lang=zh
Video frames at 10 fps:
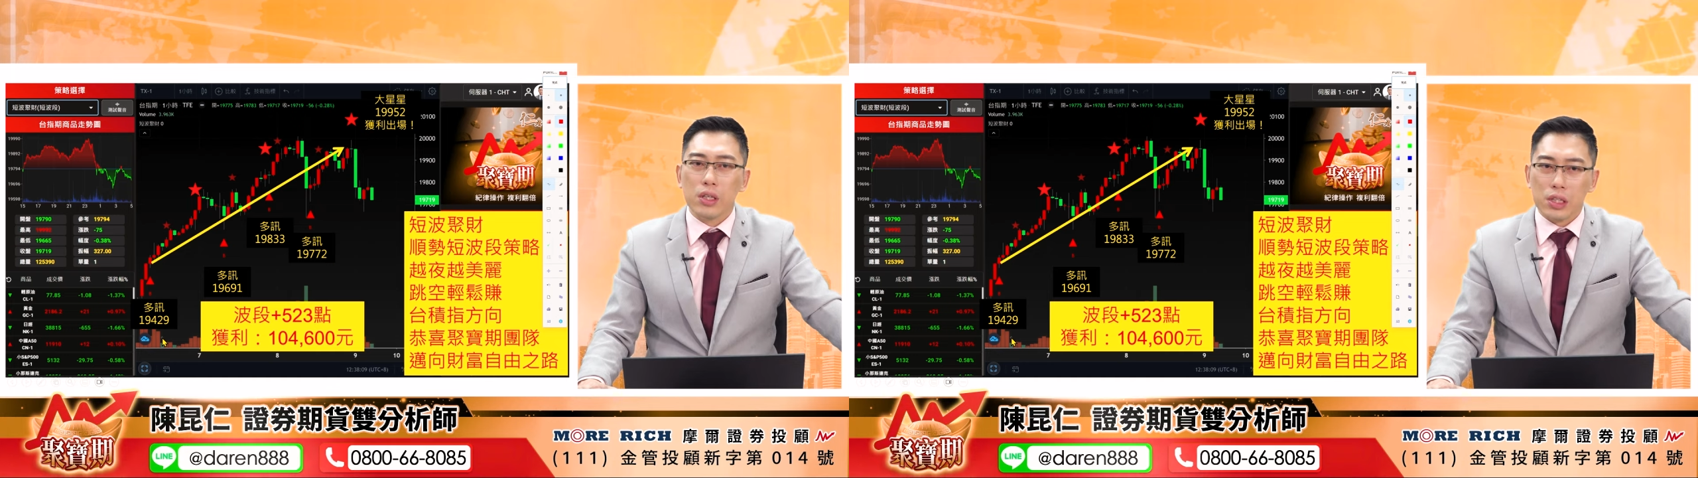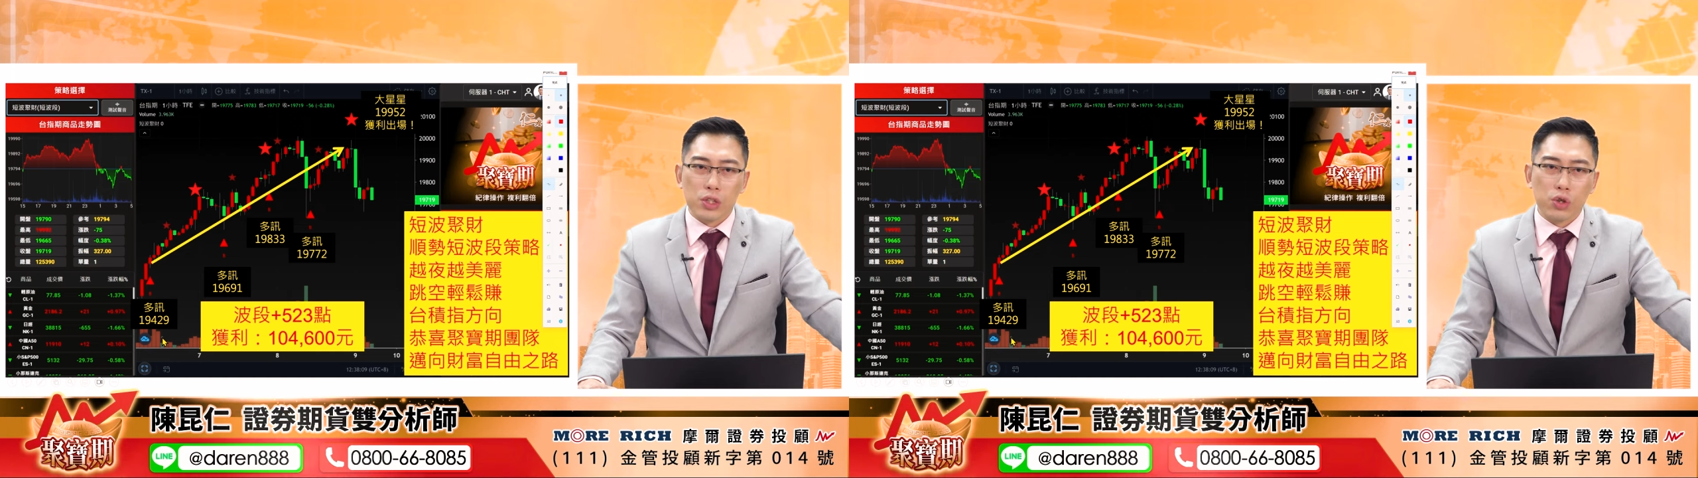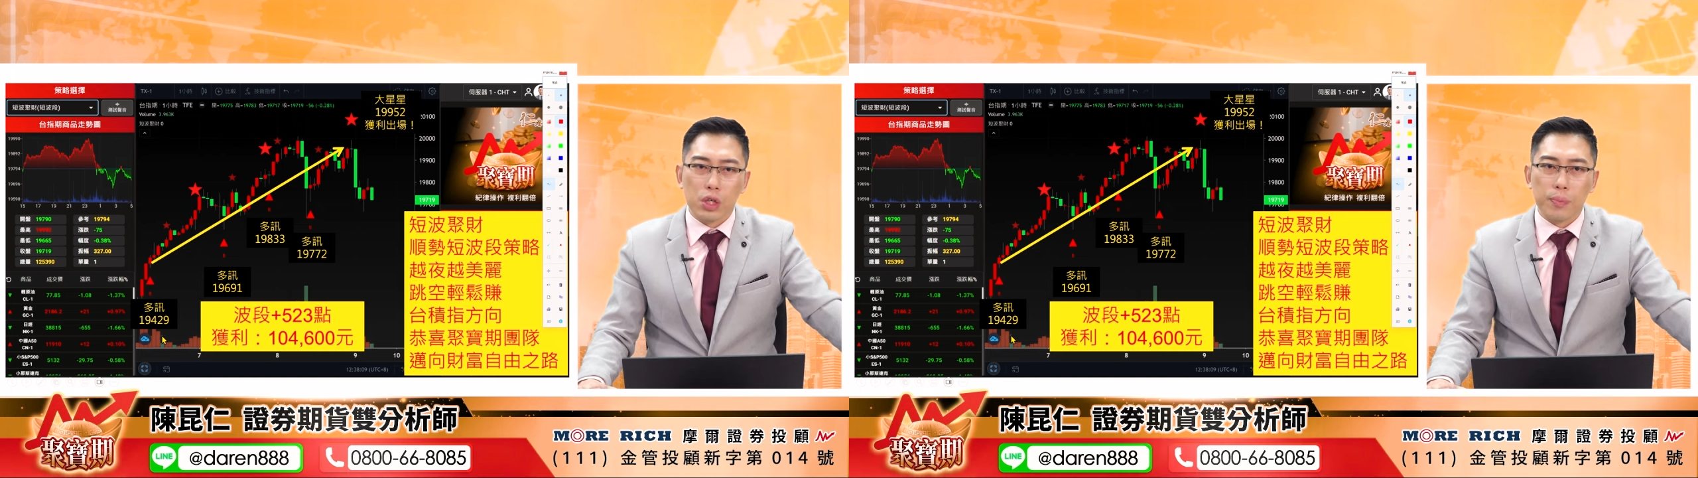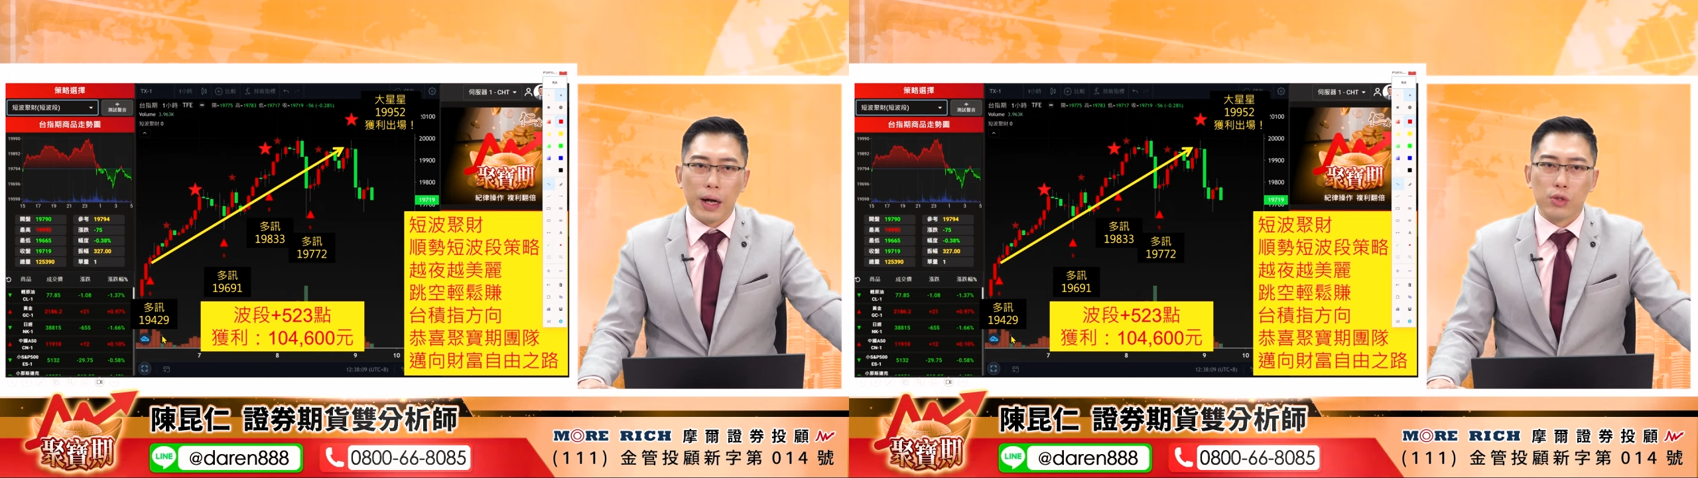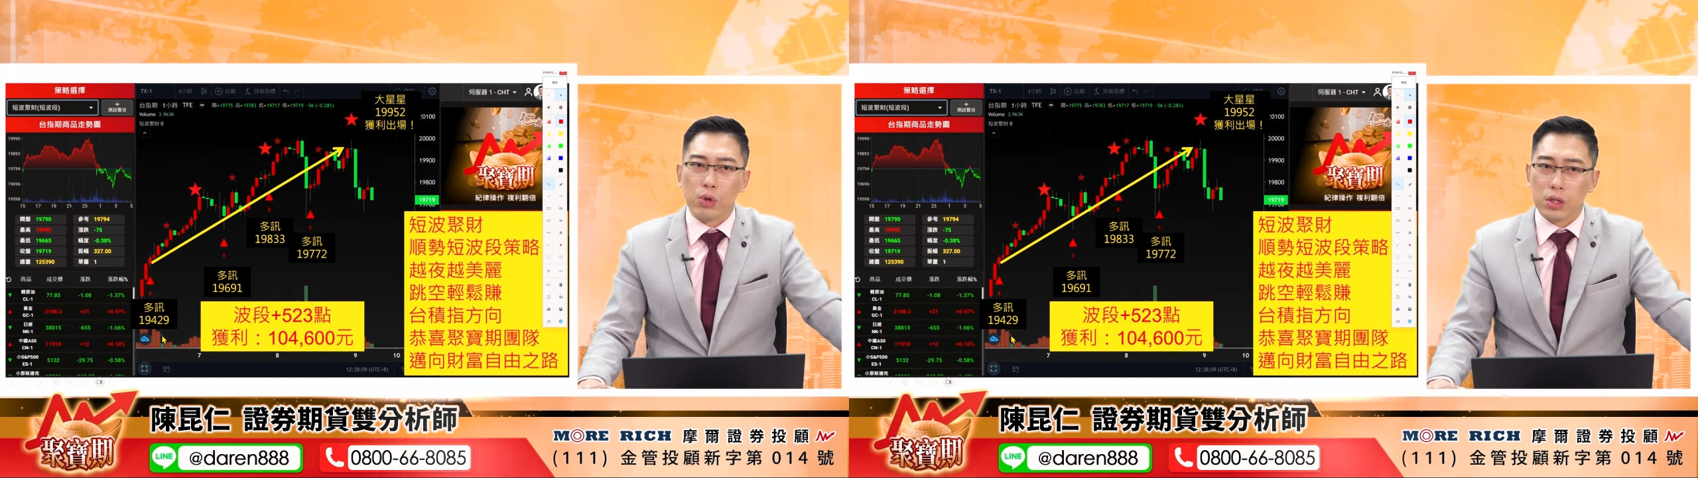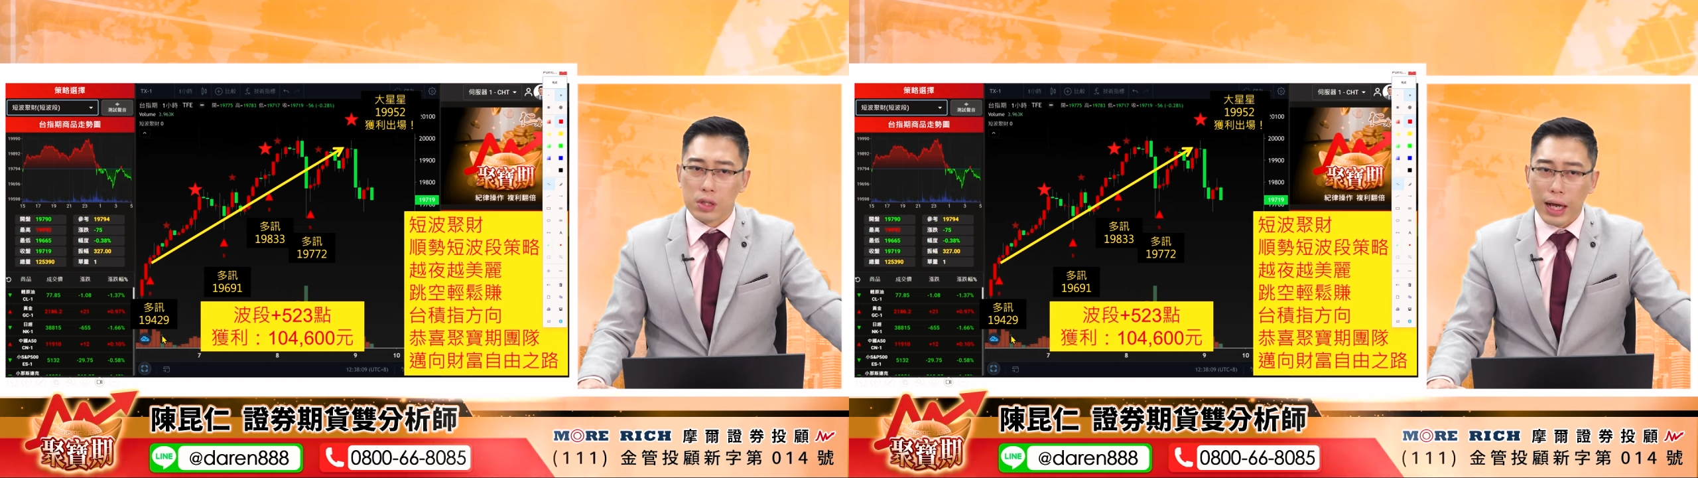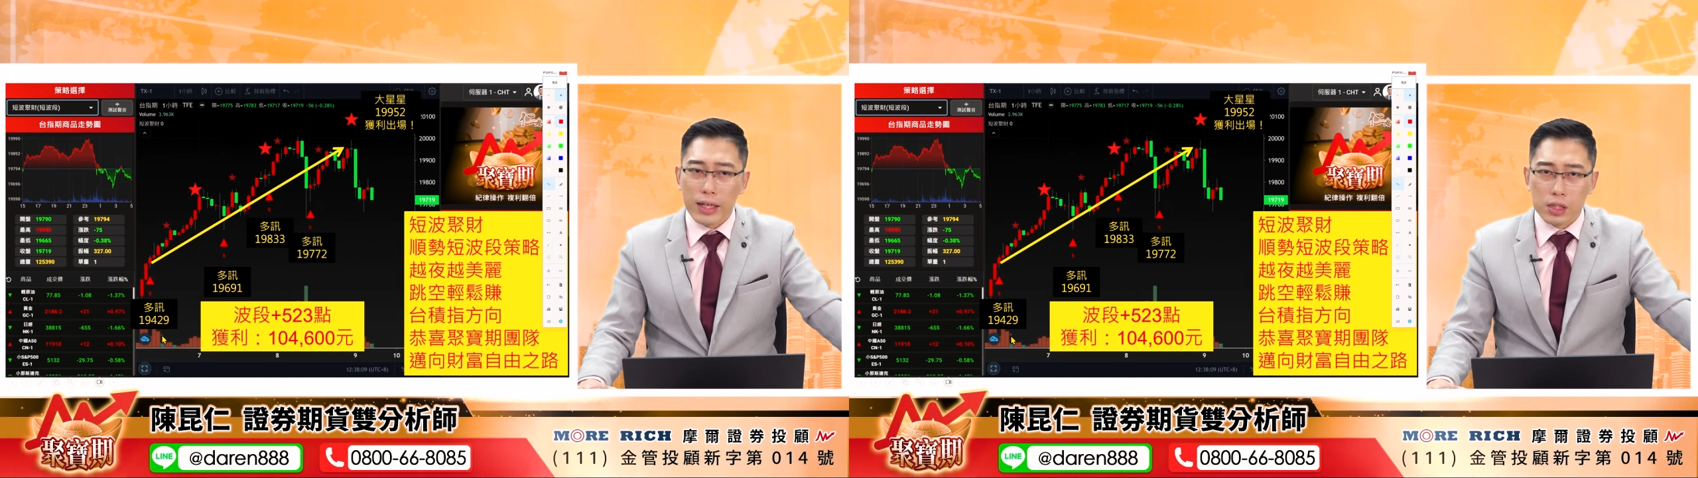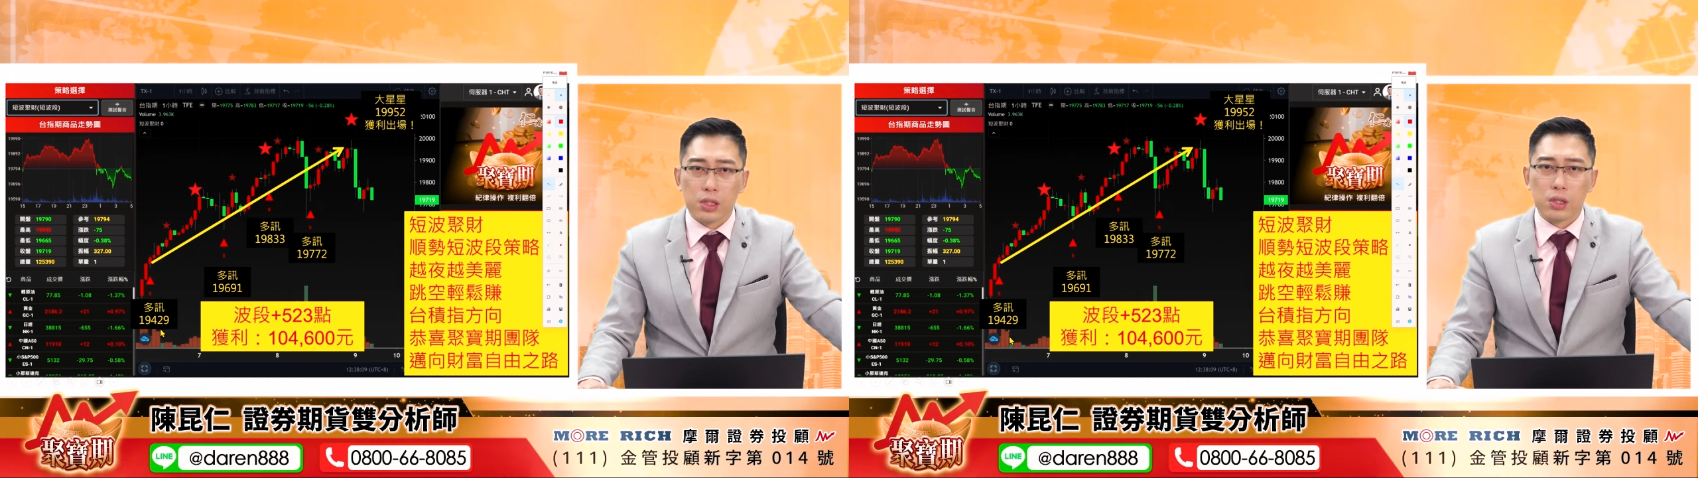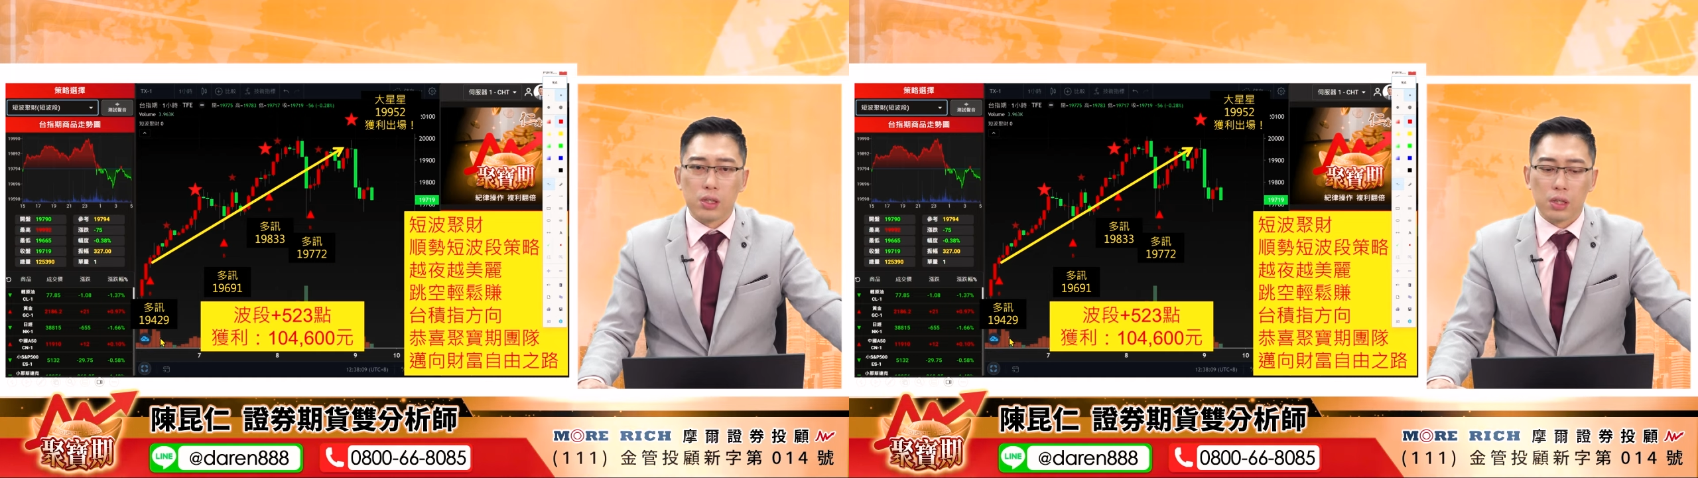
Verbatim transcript: 你就可以把它赚得很开心。